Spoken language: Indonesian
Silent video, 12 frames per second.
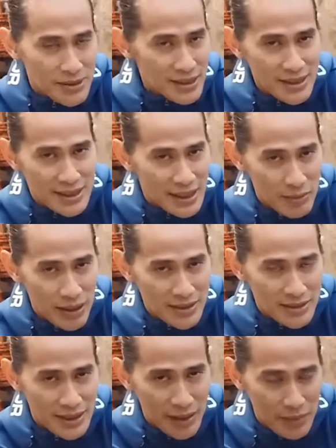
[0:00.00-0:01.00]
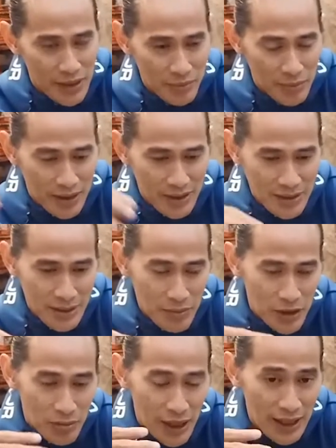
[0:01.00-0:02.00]
misalnya 13 jam ya. Berarti saya
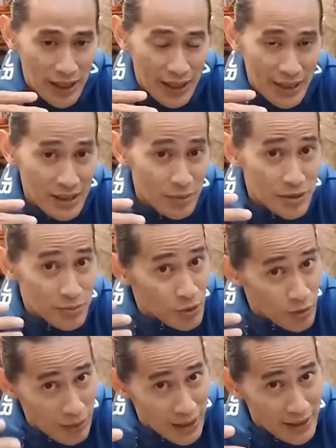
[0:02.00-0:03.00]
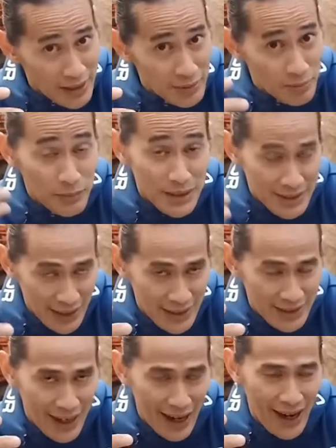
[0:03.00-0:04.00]
baru makan lagi jam 10 pagi
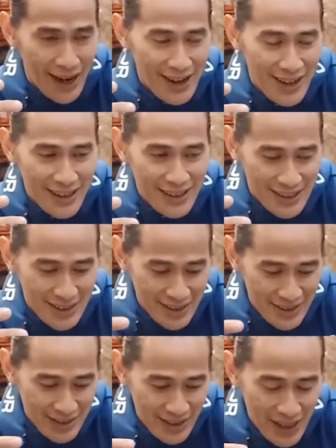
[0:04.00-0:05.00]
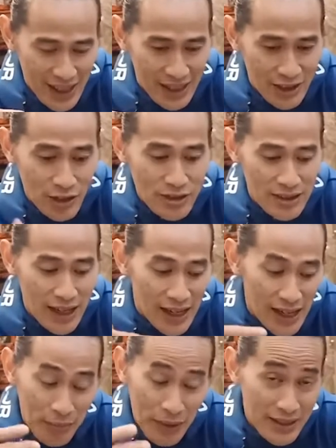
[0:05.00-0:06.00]
misalnya. Gitu ya. Atau
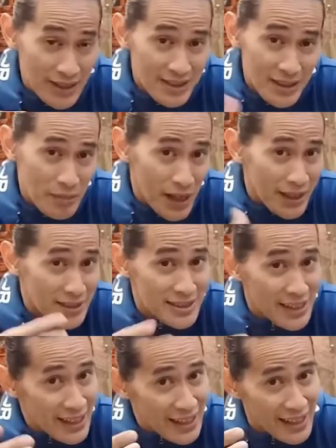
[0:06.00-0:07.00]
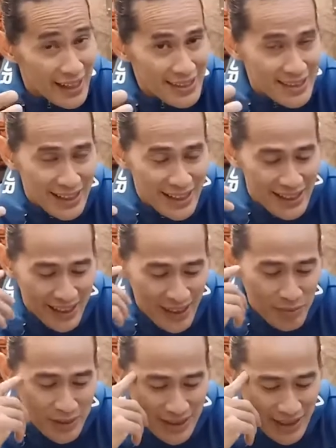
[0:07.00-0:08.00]
anggap aja saya makan siang lah ya sekarang ya
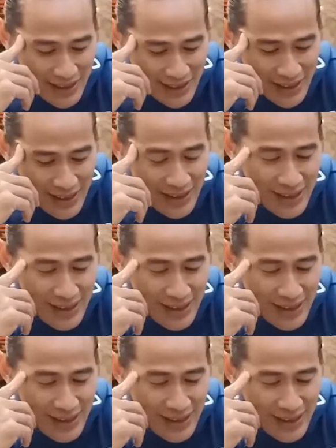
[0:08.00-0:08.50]
misalnya.